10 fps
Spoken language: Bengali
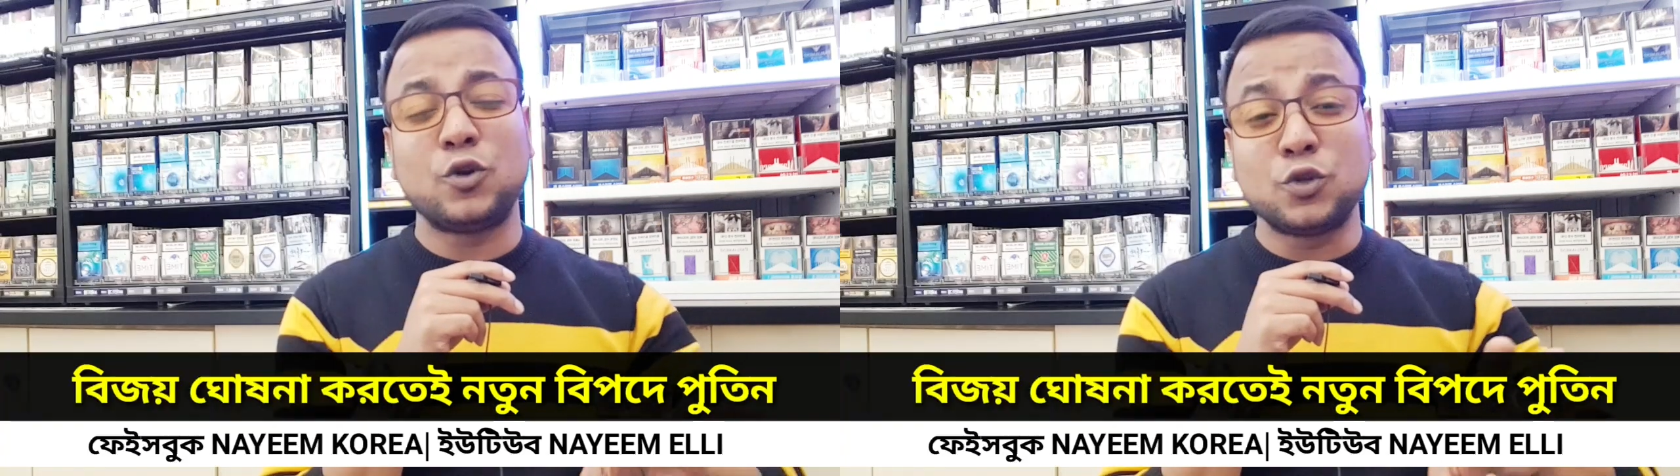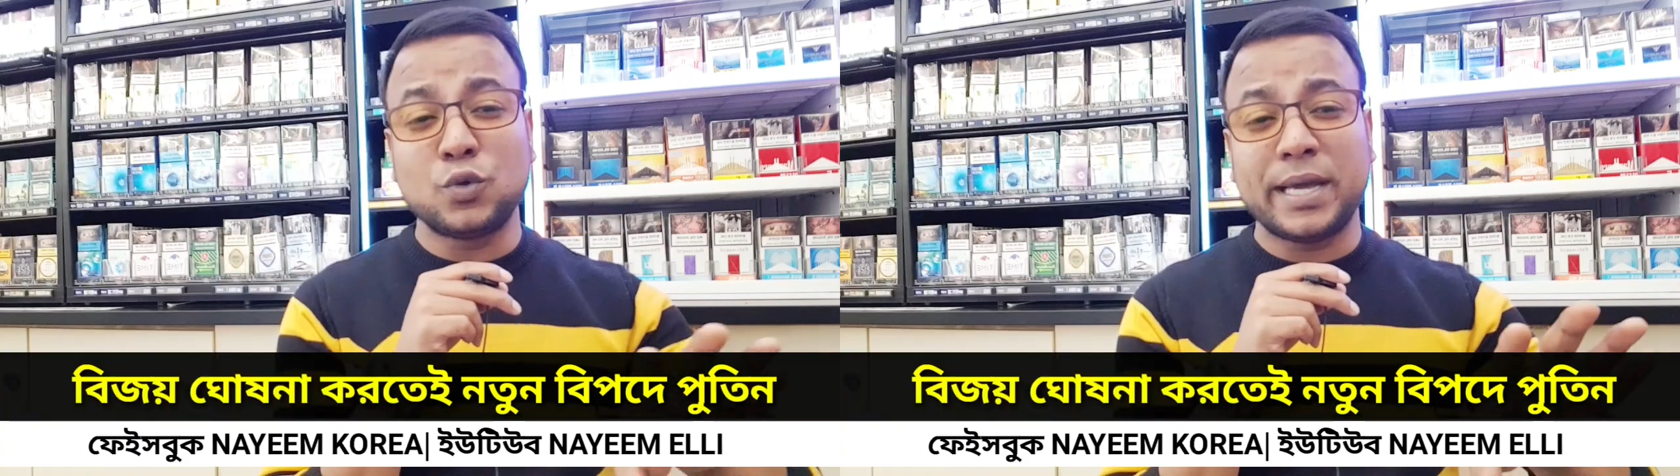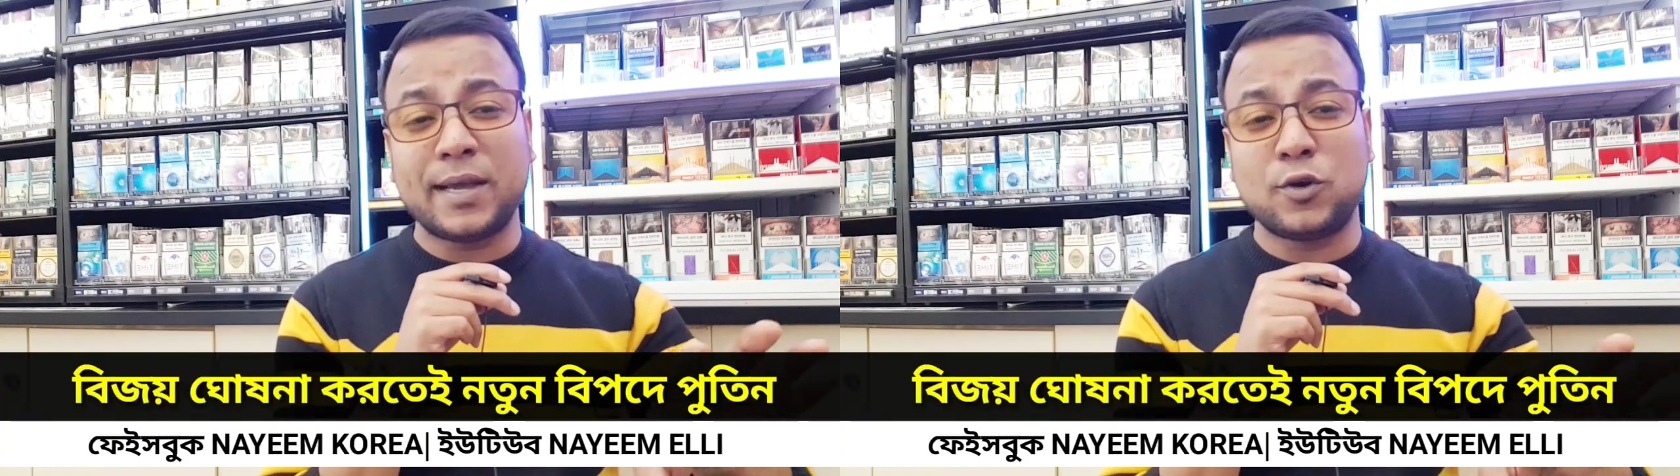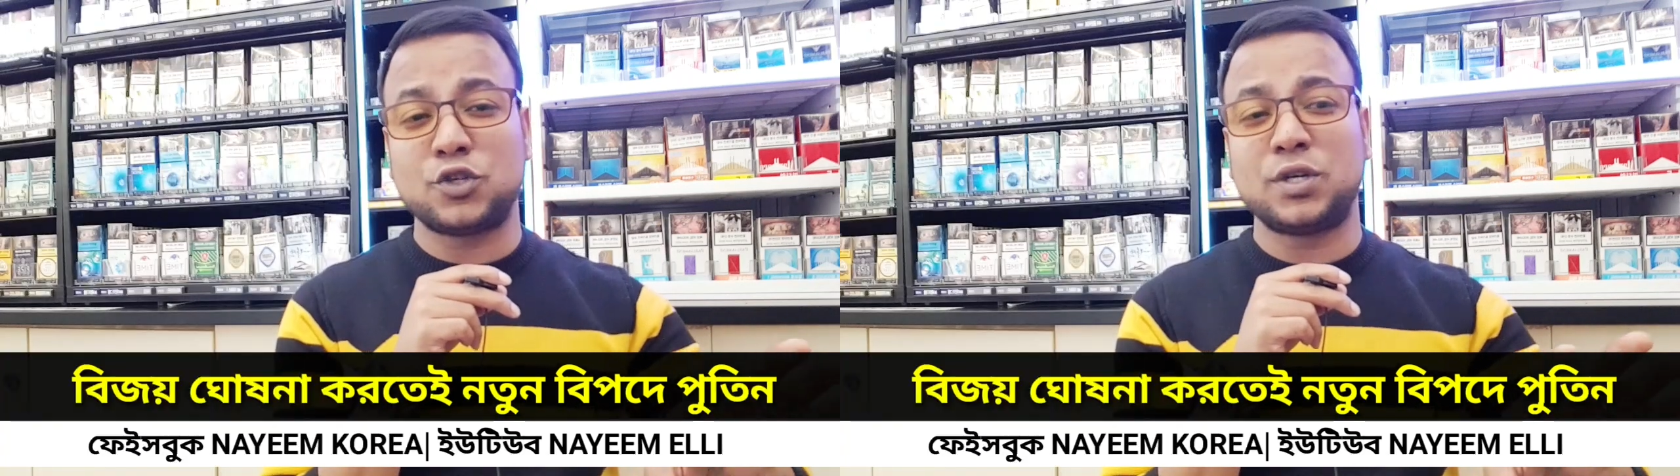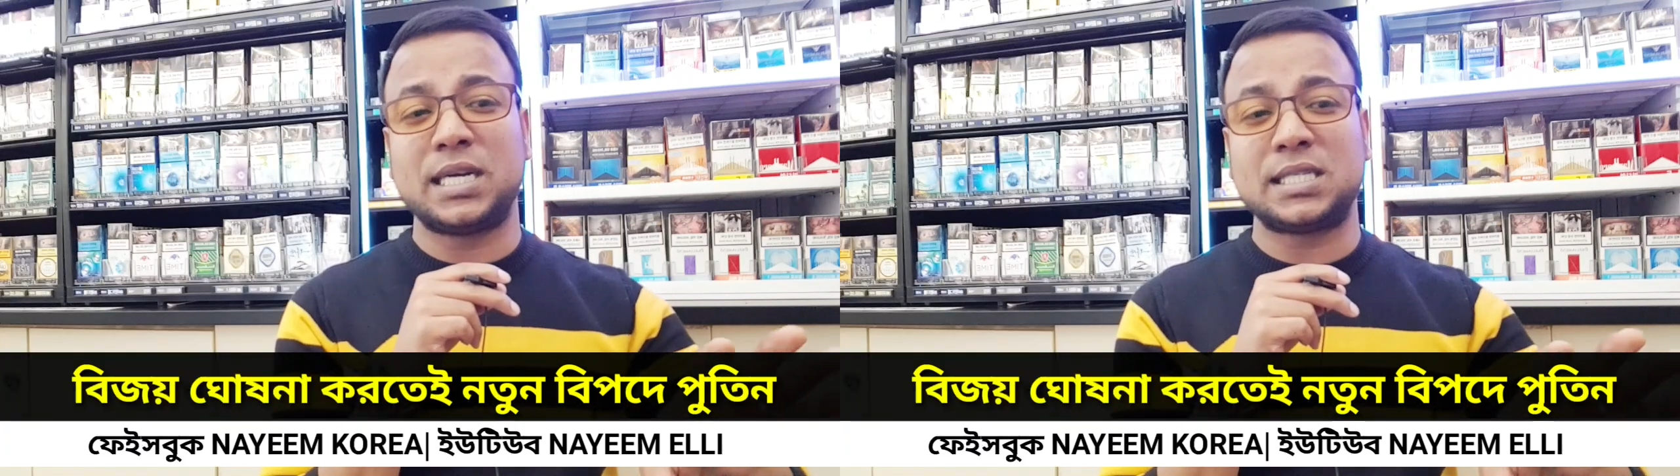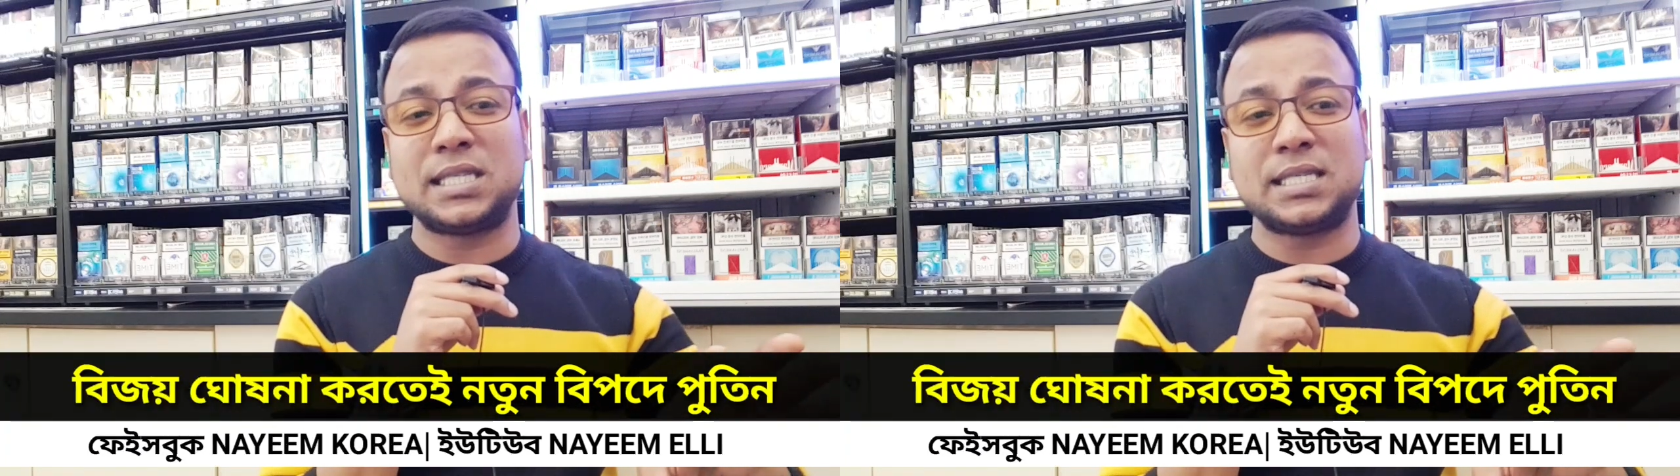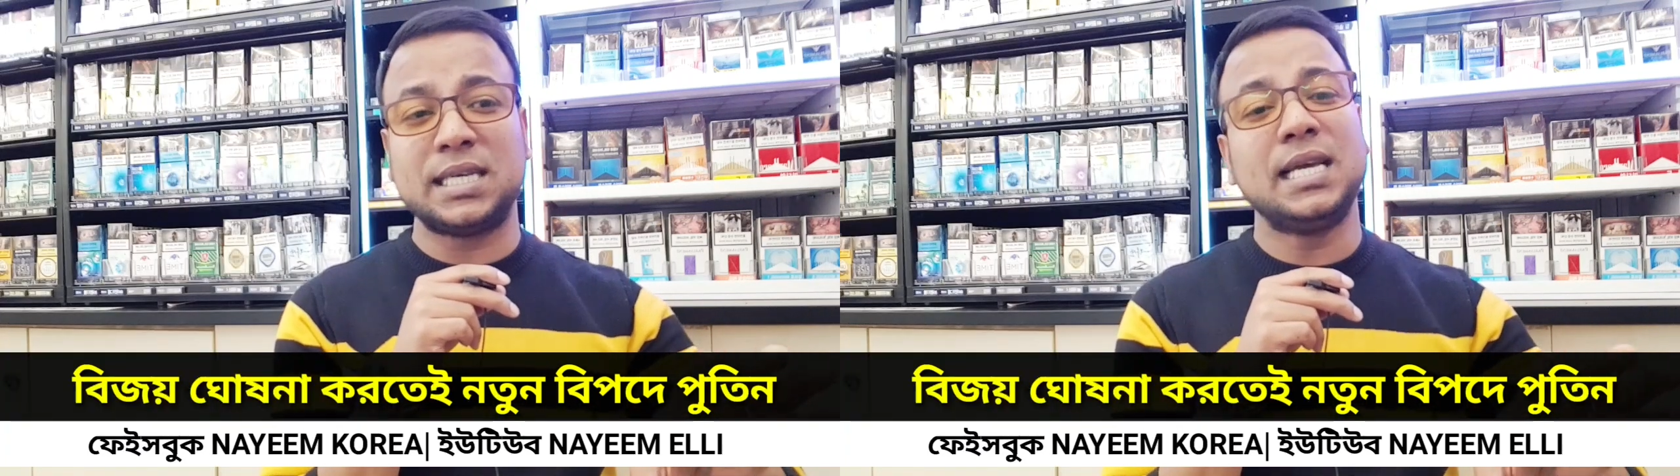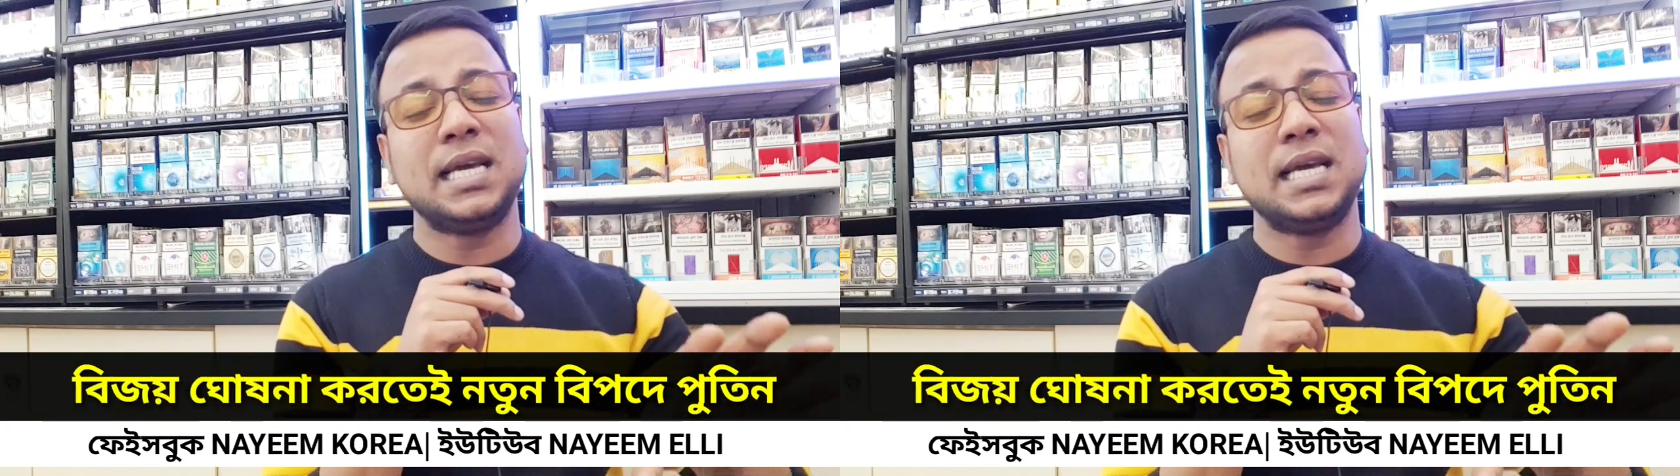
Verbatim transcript: নতুন এক ঘোষণা আসতেছে